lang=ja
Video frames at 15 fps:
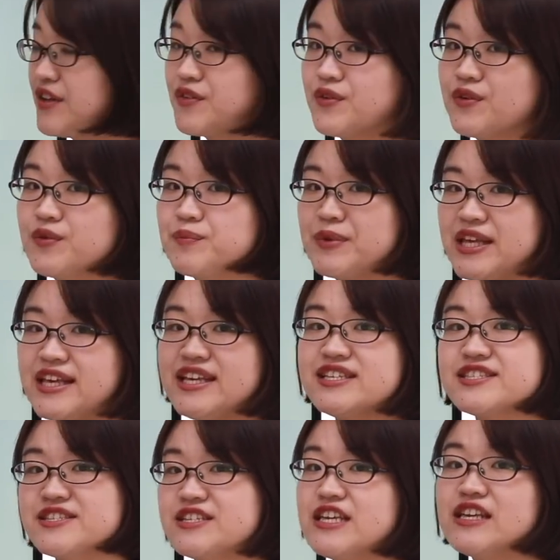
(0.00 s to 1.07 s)
あの、備品
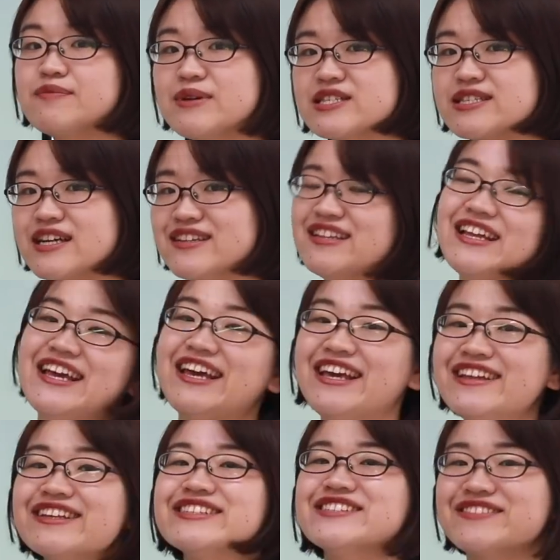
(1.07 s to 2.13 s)
室に行きましたって
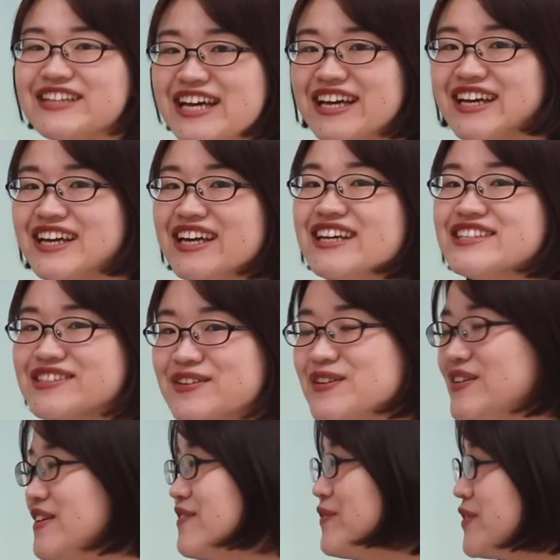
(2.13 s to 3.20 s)
変ですよね。
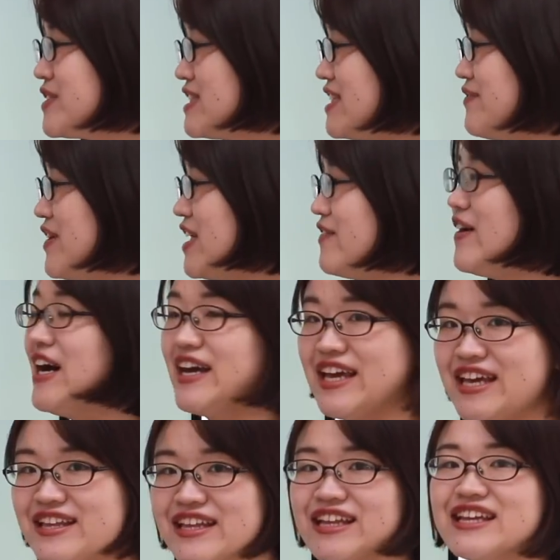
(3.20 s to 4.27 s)
そう。文字で見れば
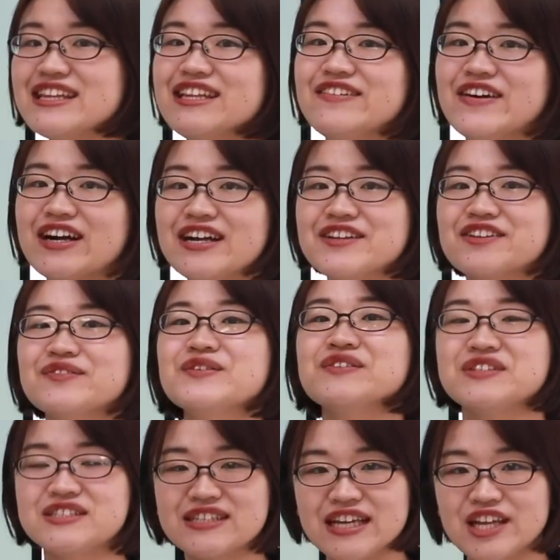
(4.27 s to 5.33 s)
変だなってわかると思う
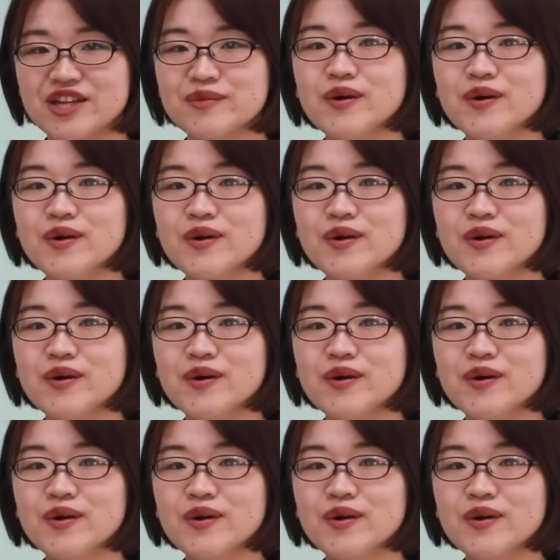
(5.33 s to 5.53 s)
んですけれ